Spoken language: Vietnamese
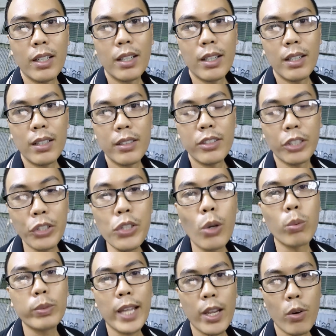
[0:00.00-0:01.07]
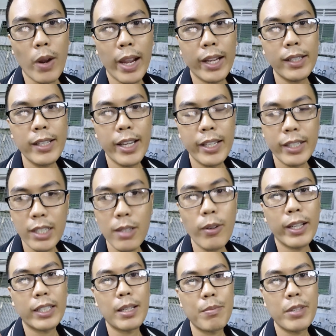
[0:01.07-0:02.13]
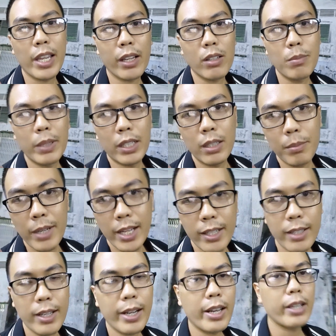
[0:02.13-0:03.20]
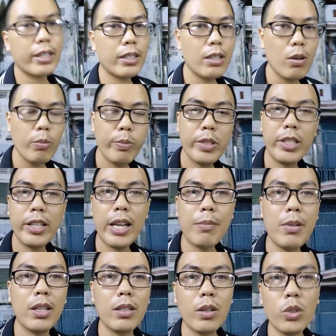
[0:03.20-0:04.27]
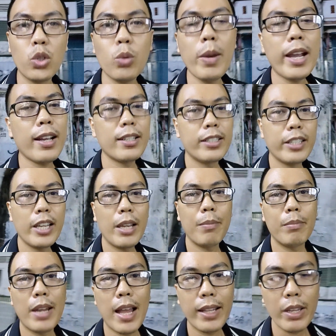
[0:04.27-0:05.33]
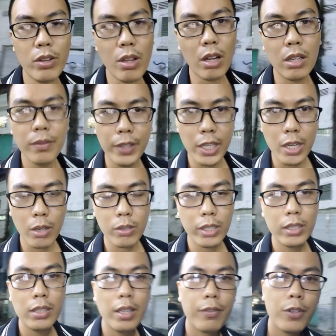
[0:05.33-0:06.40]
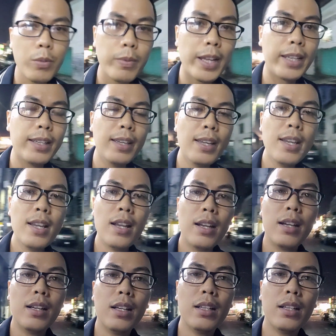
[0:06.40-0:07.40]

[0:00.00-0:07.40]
Uh, sử dụng tài khoản để kích hoạt trạm sạc của mình hôm nay đến đây là kết thúc. Xin cảm ơn cô chú bác anh chị em đã theo dõi video đến giờ phút này. uh,